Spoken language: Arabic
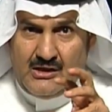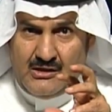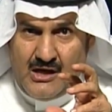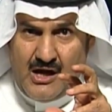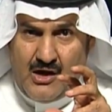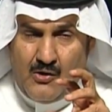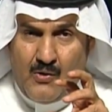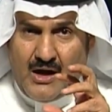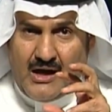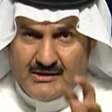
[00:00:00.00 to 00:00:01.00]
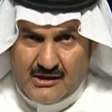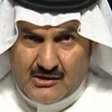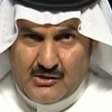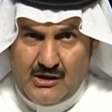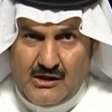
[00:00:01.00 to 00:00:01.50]
هي هو
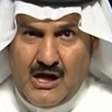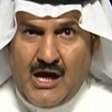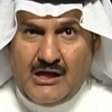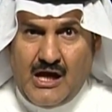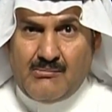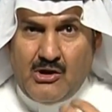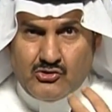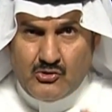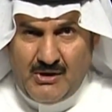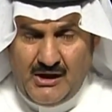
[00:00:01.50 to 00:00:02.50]
قطر هي هي المأزومة